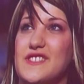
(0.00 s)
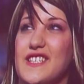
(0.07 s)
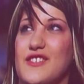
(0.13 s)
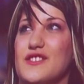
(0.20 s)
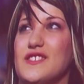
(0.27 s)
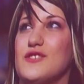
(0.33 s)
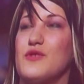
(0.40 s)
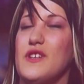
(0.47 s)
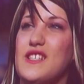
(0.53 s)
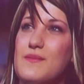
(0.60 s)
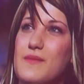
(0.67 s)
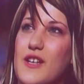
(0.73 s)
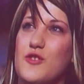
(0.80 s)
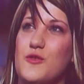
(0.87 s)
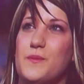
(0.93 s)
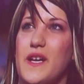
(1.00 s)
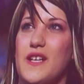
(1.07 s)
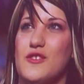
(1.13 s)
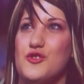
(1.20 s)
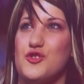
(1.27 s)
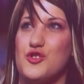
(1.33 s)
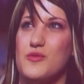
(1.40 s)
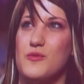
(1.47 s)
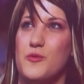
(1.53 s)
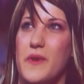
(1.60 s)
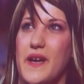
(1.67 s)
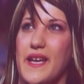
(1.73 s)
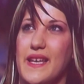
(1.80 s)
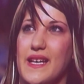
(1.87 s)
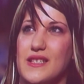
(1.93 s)
que c'est toi qui m'accompagne le jour de mon
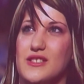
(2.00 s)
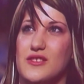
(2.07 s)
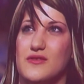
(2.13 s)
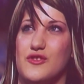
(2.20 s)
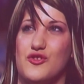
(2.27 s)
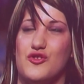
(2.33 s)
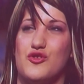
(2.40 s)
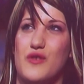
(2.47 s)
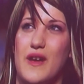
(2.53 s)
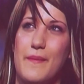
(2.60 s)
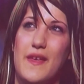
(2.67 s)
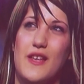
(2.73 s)
mariage, que tu sois à mes